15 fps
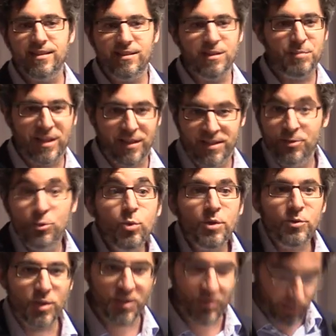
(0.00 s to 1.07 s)
nicht, die Partitur
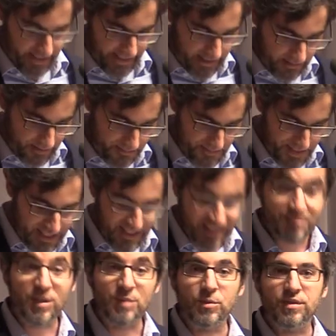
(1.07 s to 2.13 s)
nur zu lesen,
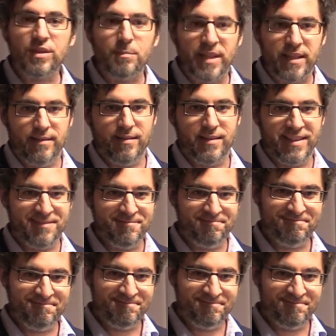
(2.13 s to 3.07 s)
man muss dabei sein.